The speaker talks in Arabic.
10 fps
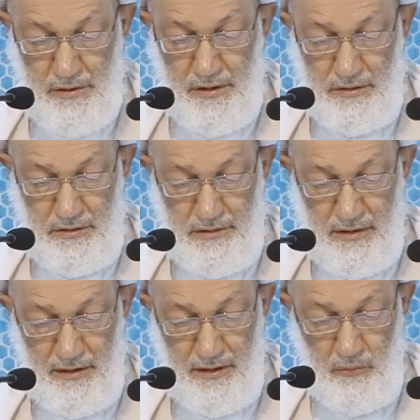مع رأي
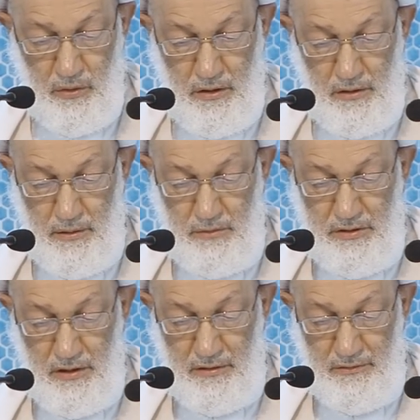الدين
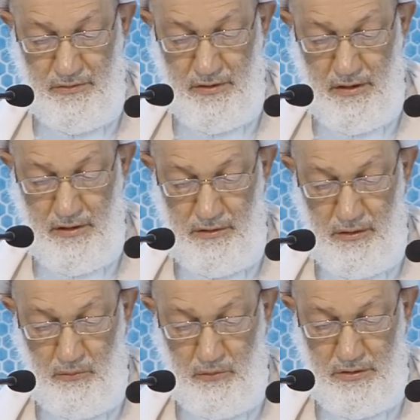وكرامة
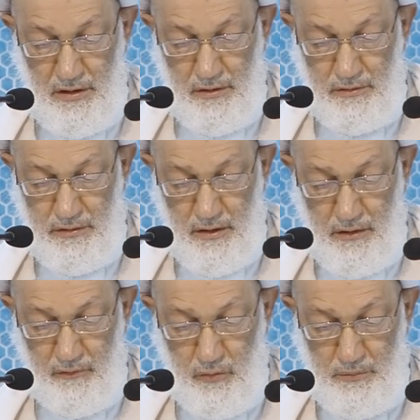الإنسان
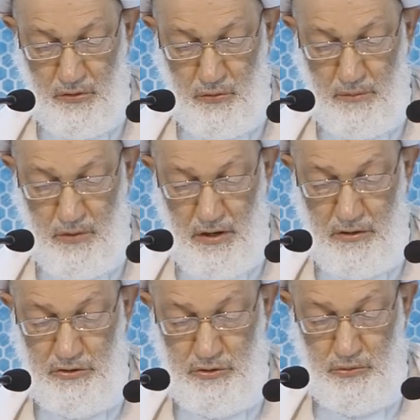وتعترف
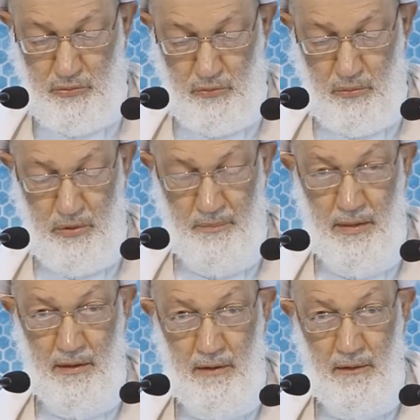بحق الشعوب
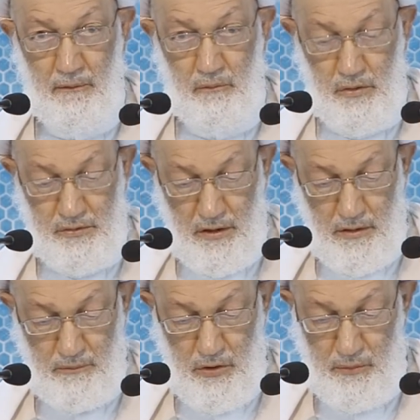
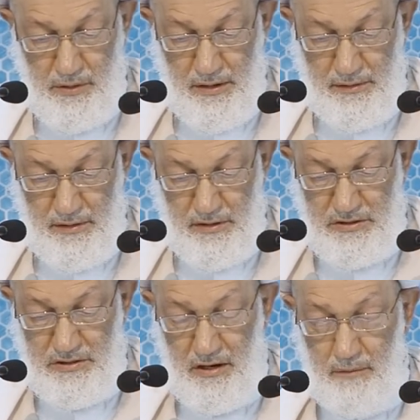وتقبل بأن
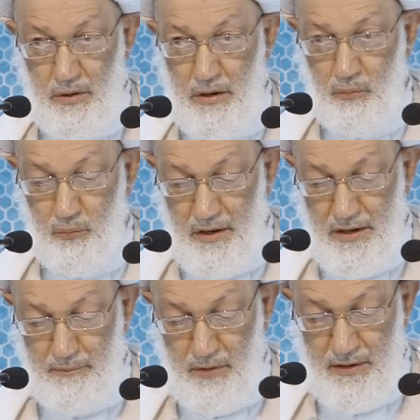الشعب
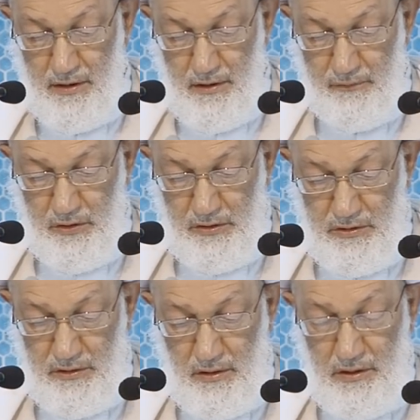أولى منها في
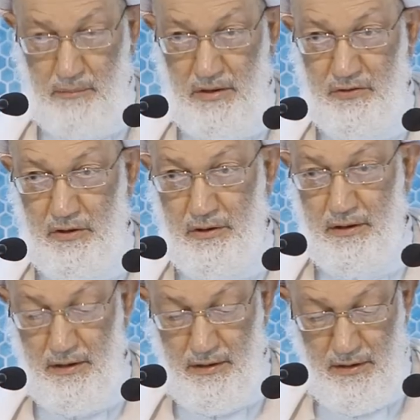اختيار
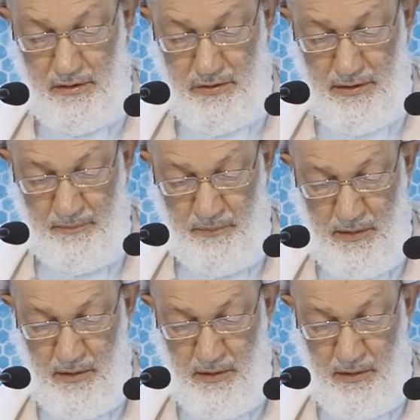مسار حياته